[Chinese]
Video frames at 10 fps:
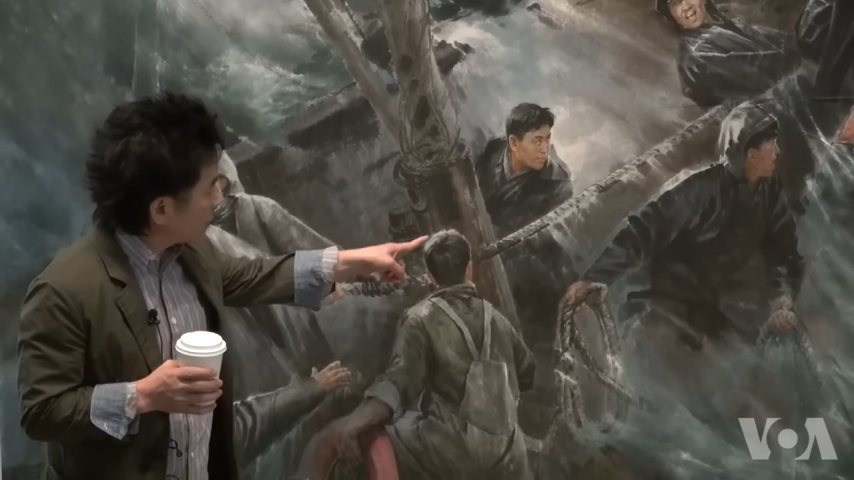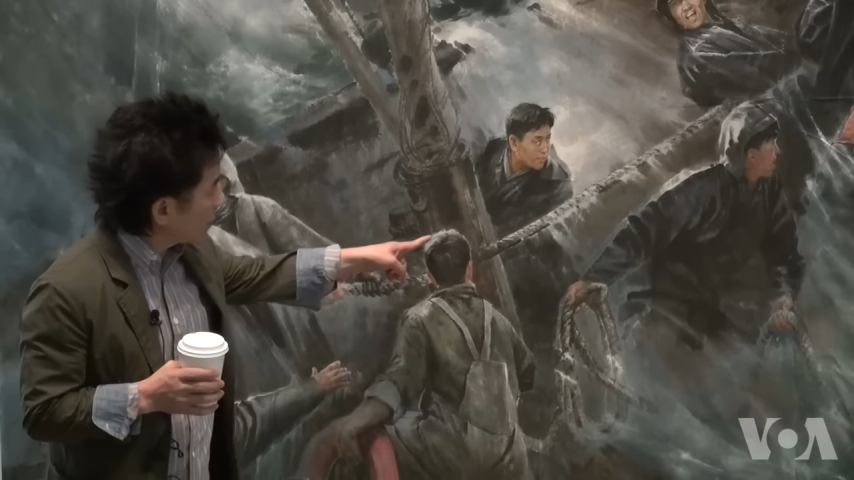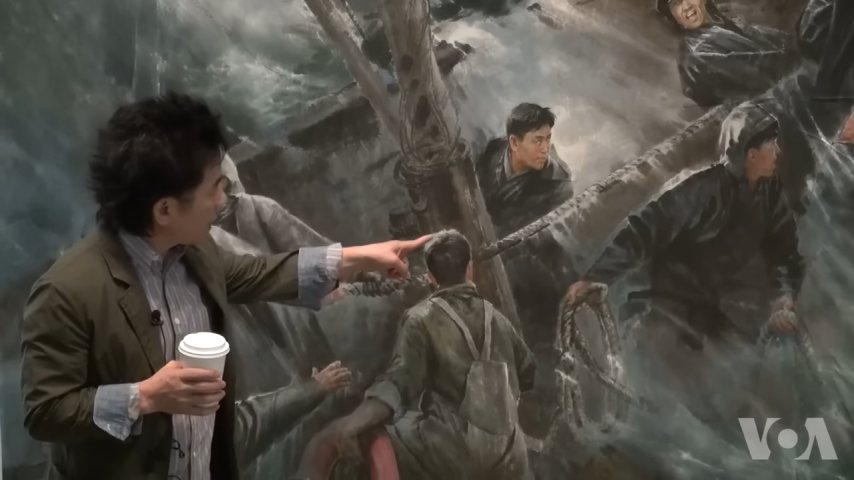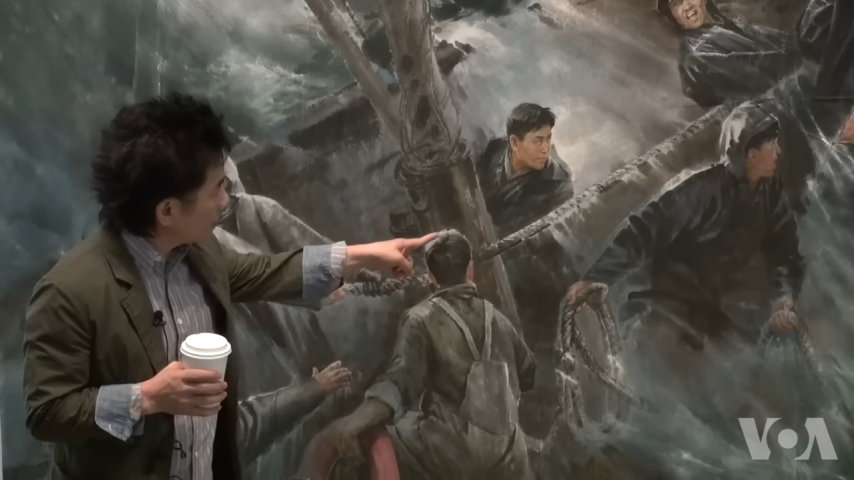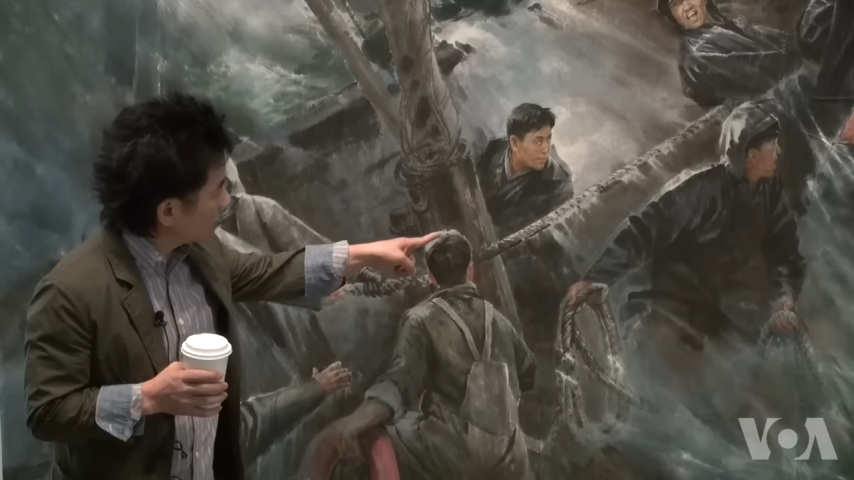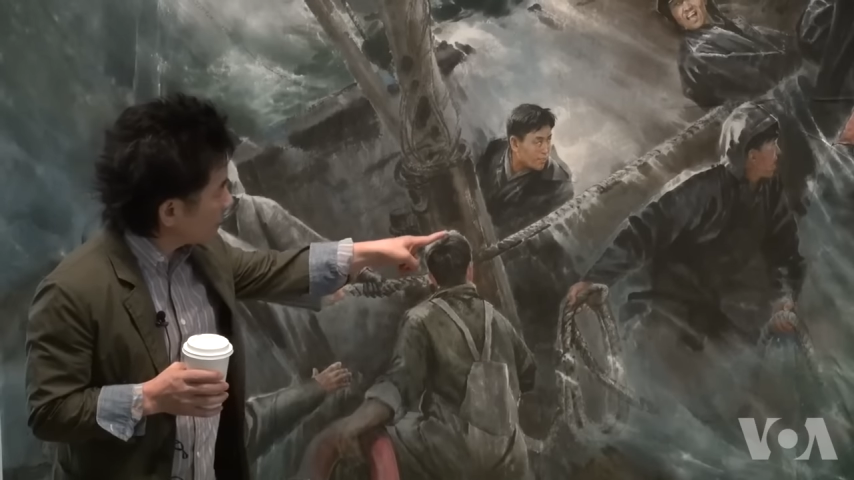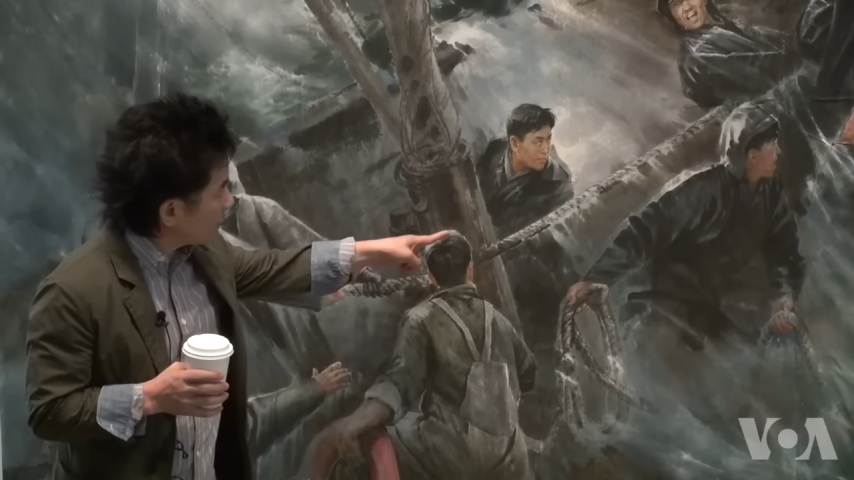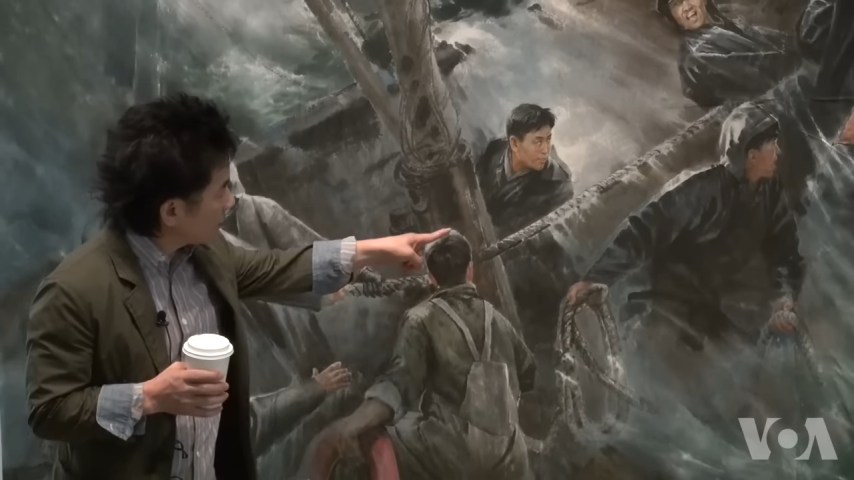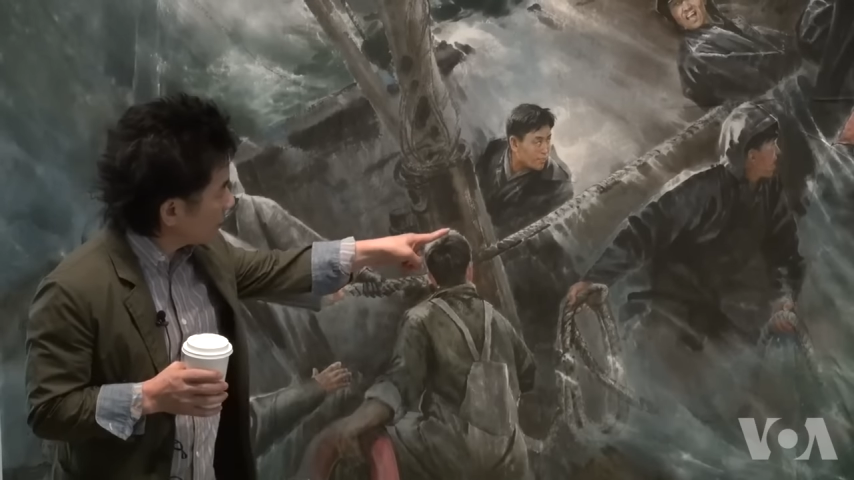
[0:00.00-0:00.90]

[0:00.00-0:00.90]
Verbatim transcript: the light side